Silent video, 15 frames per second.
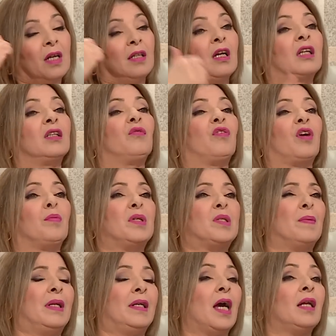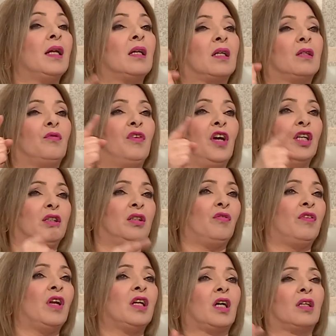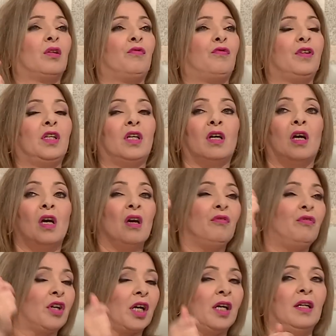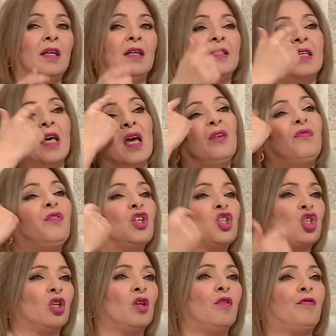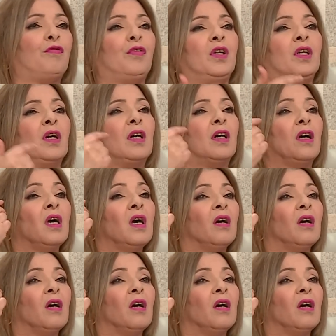نخدم في خميس مليانه نخدم في عين دفله نخدم في في غيليزان في شلف في